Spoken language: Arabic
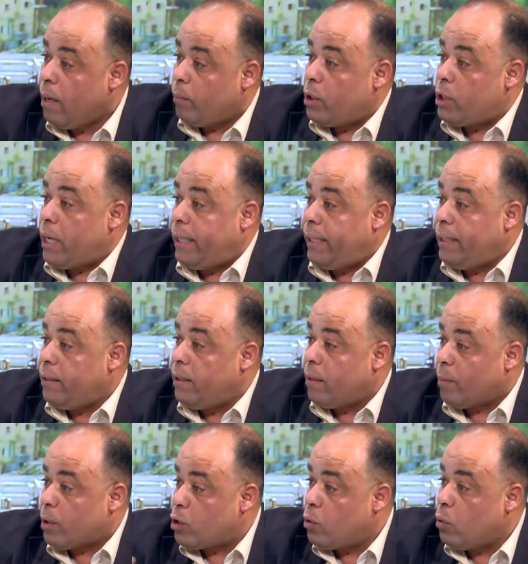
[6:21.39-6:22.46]
بتجعل عندي
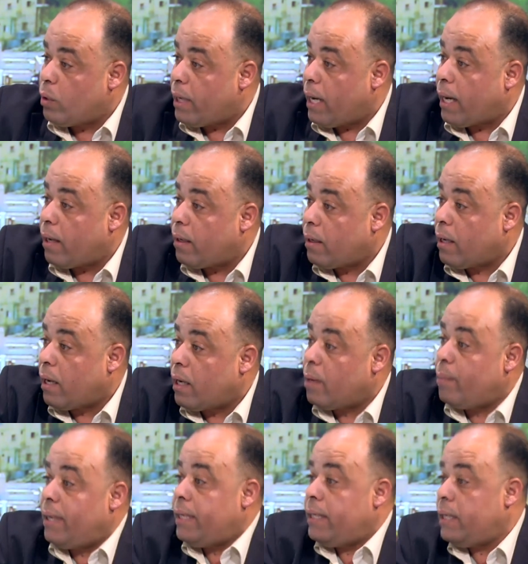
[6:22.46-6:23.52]
نمط سلوكي اكررها
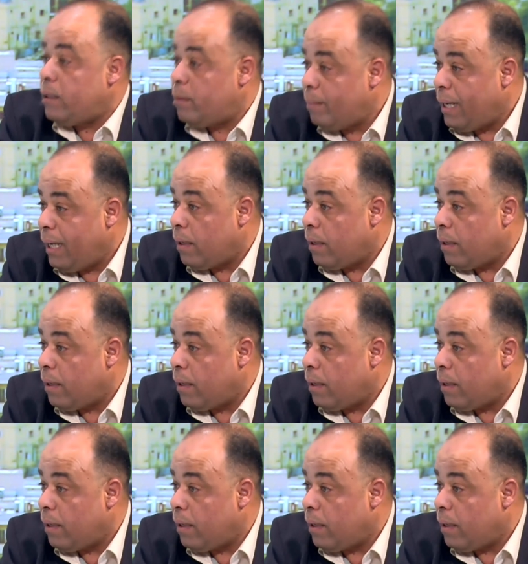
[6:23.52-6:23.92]
رغم اني ادمان